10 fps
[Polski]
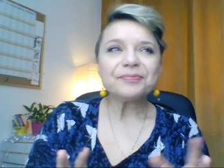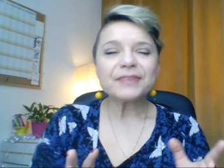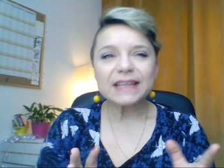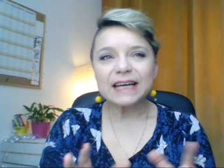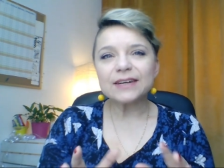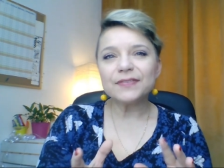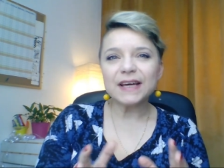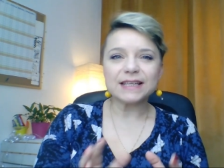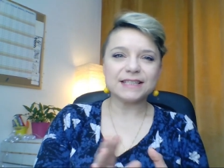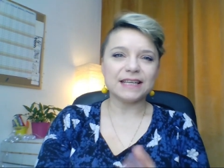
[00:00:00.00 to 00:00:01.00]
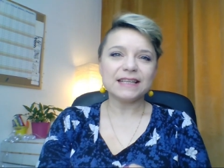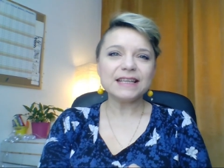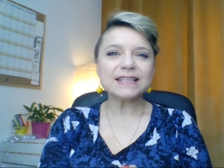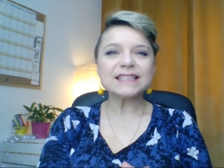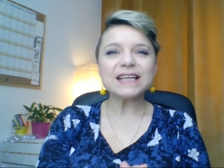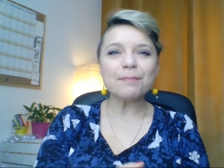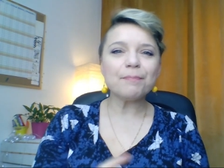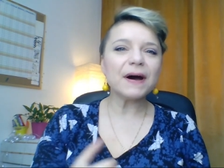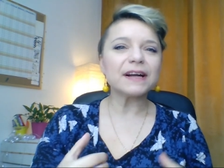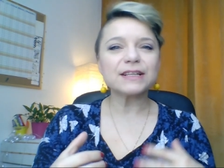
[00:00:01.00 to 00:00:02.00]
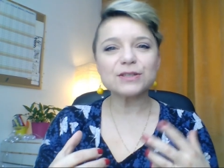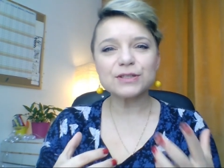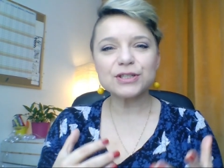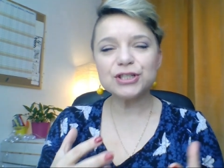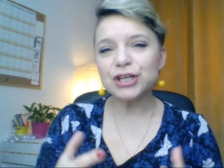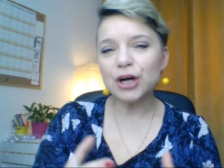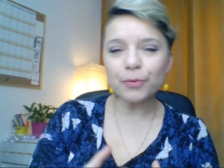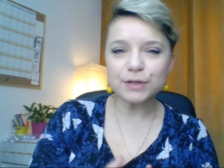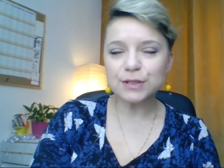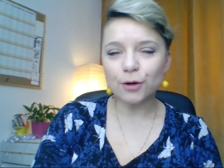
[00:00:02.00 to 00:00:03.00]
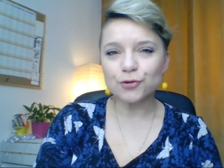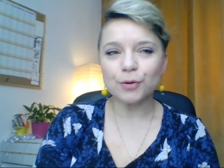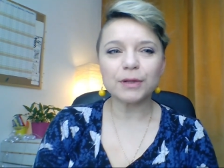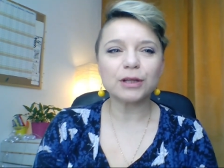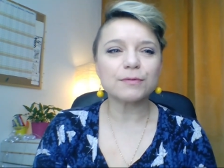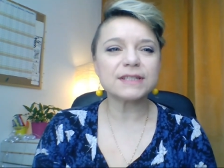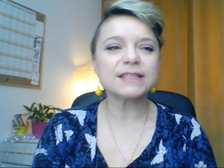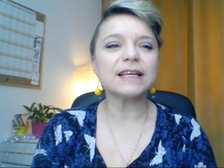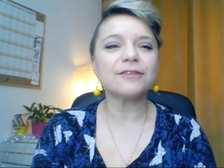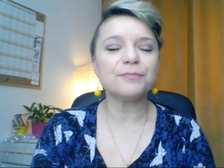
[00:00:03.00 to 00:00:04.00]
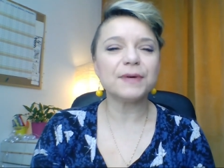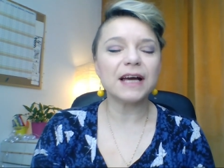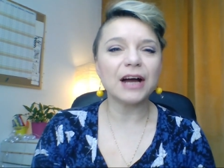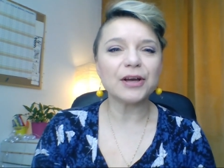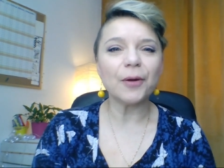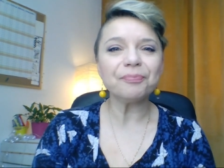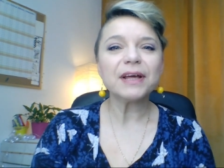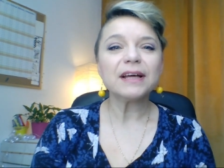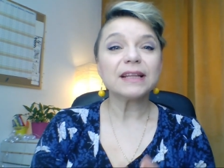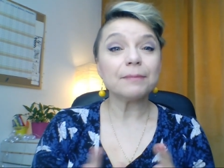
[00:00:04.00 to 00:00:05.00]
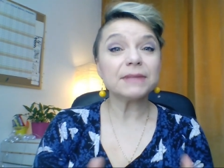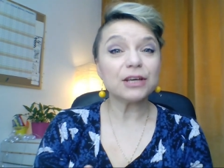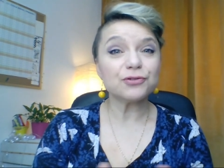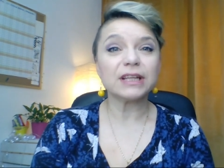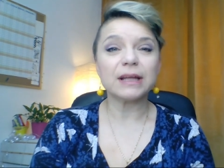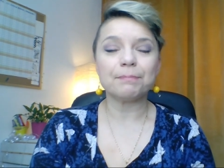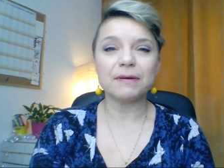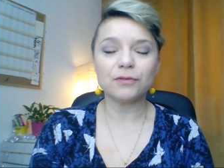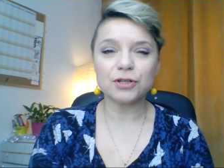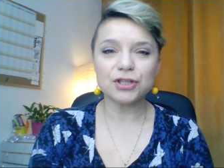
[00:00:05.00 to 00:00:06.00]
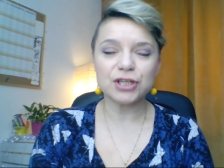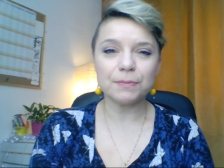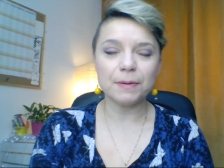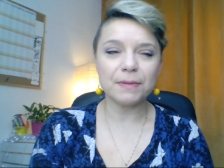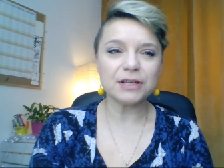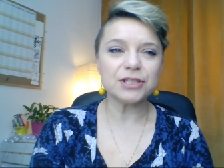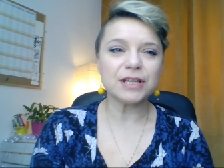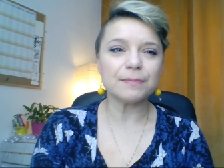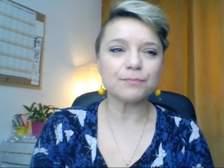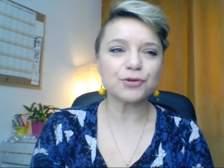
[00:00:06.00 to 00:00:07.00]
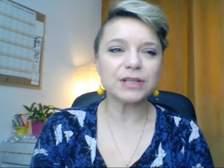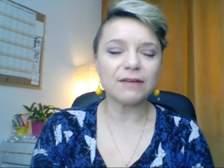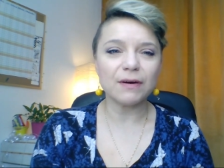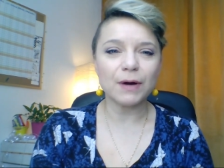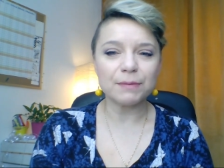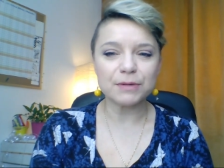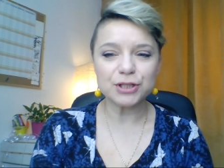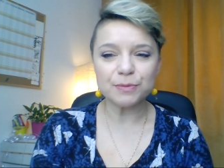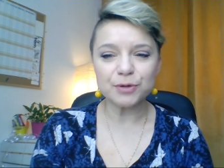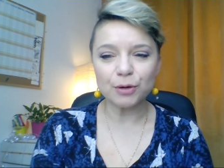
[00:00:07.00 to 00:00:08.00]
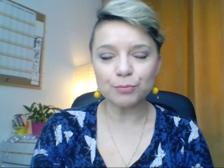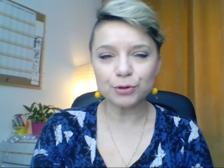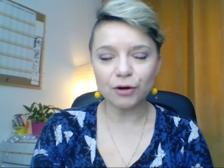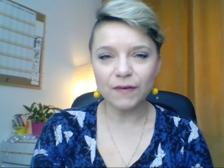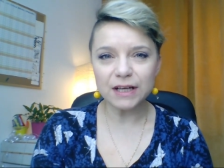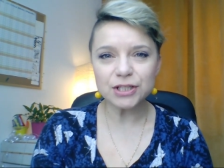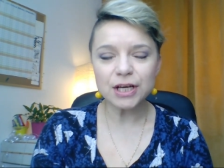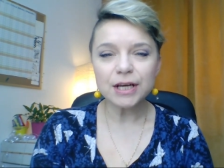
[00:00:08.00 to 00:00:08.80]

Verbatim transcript: tak wiecie, nie za bardzo z dziką rozkoszą na tą scenę wbiegają. Tam też się ta pewność ciebie będzie przydawała i będziemy ją budować.